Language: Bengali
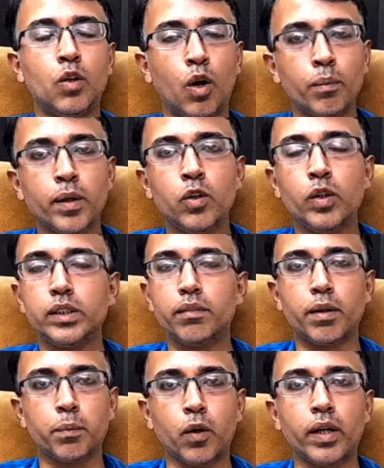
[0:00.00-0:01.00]
নর্মাল হয়ে
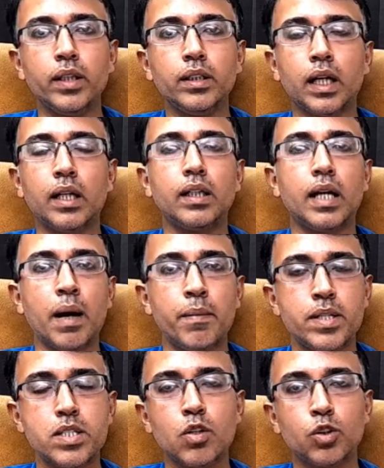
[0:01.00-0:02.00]
যাওয়ার পরে তার
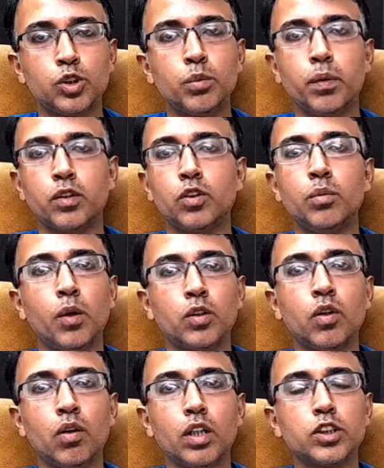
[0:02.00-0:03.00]
ডায়াবেটিসের ওষুধপত্র
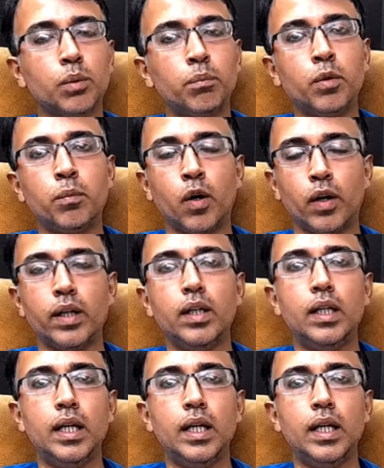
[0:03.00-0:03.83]
বন্ধ করা সম্ভব নয়